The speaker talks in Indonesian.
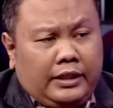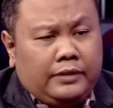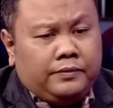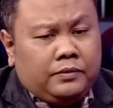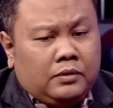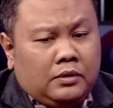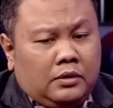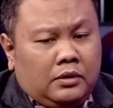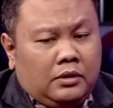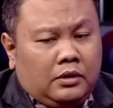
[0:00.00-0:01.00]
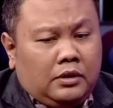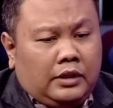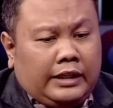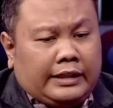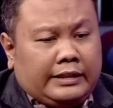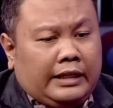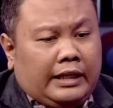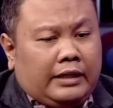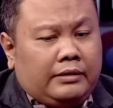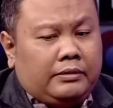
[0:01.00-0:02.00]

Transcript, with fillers: ya. kita tidak